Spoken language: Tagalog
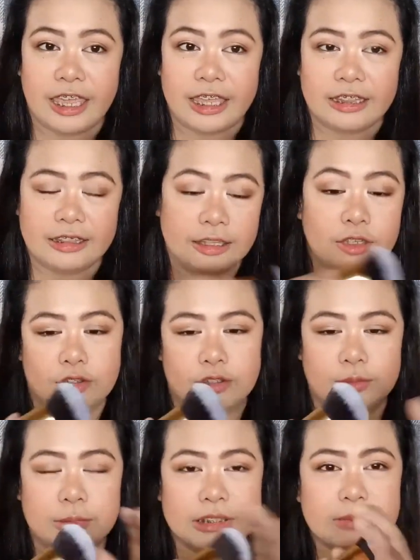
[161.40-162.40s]
And,
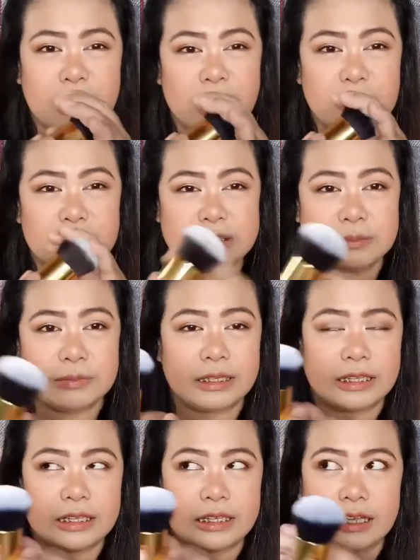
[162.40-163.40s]
yun, mas, ma mas
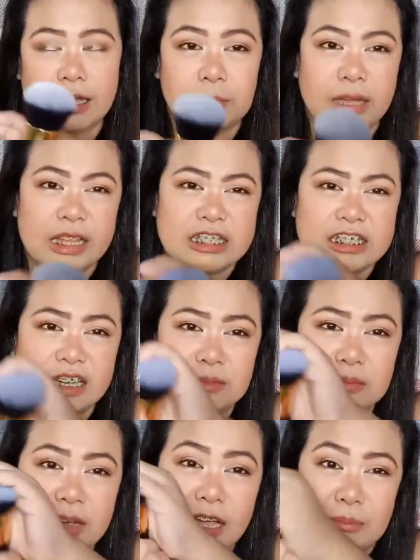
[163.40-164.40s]
makapal
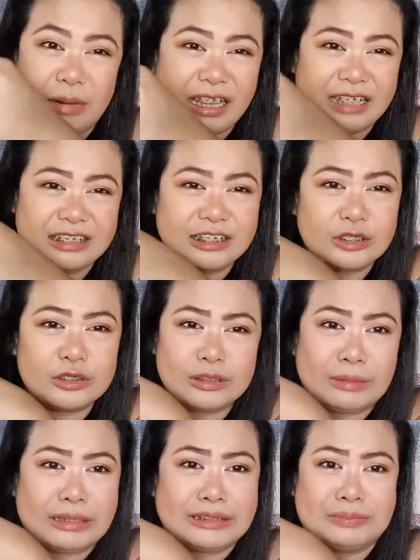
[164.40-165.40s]
siyang mag-apply kasi dun sa
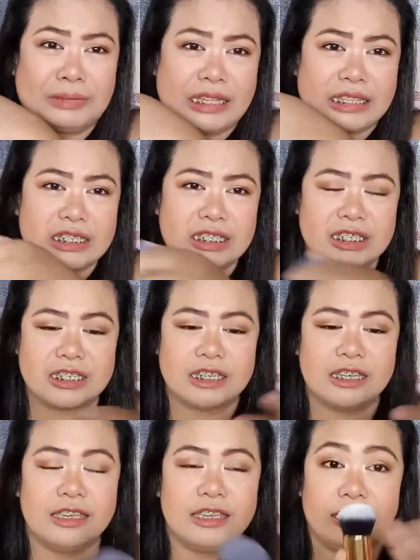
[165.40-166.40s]
mga sponge.
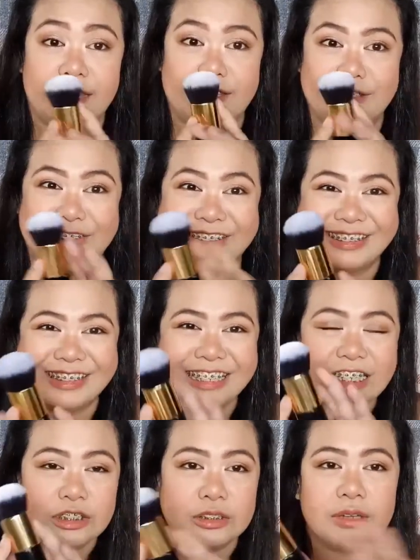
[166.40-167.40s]
Ganun.
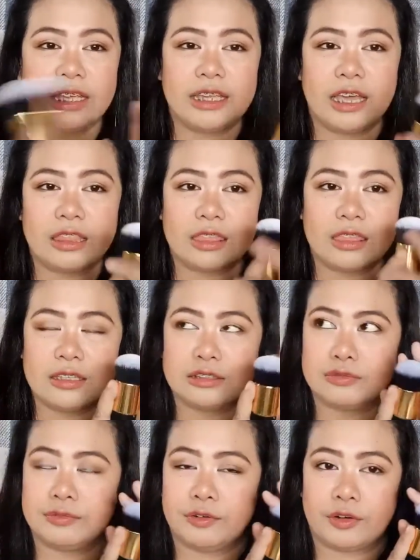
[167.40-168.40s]
So, I got
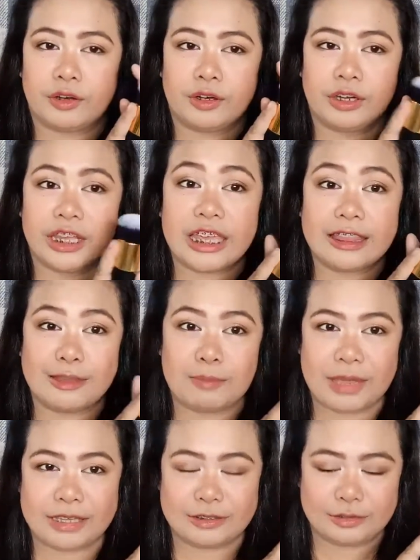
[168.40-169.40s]
this for 80
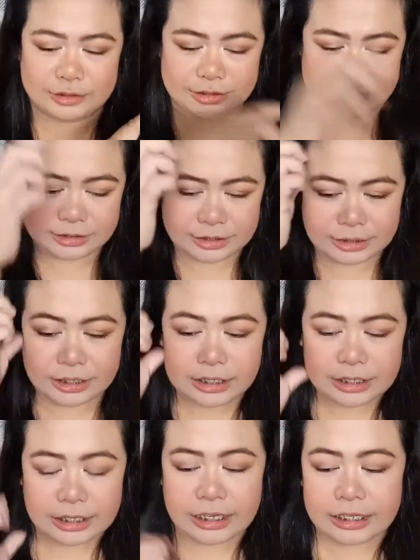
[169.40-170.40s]
pesos.
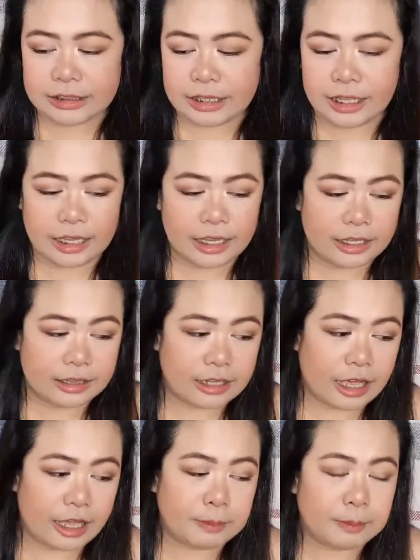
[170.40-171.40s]
And then,
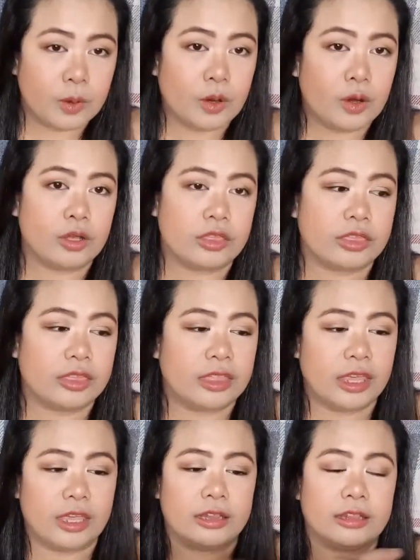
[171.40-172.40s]
I bought
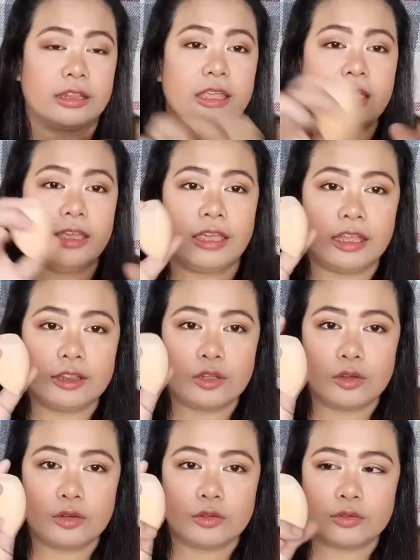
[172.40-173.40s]
then,
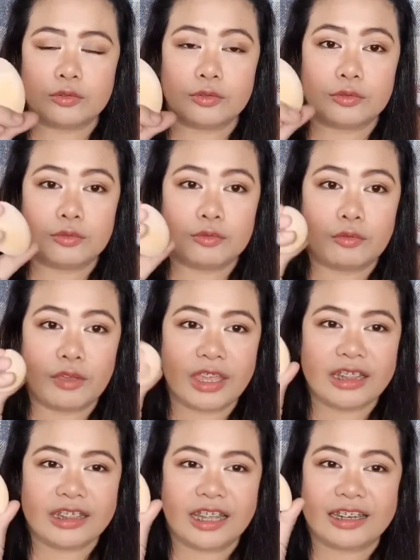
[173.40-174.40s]
etong
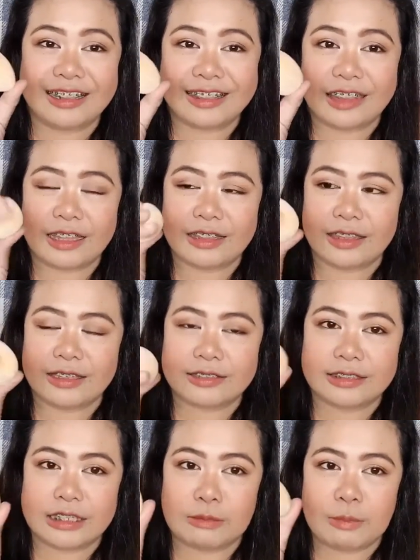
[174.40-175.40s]
fake na Real
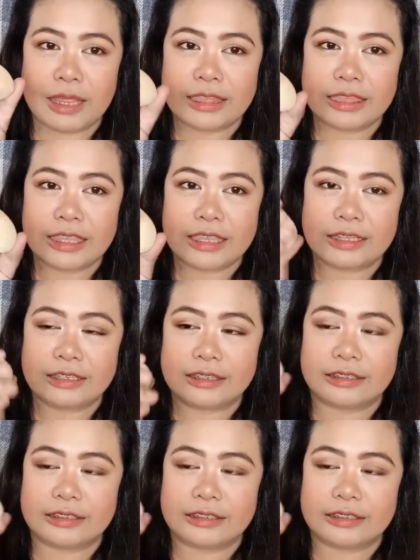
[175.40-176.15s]
Techniques na blending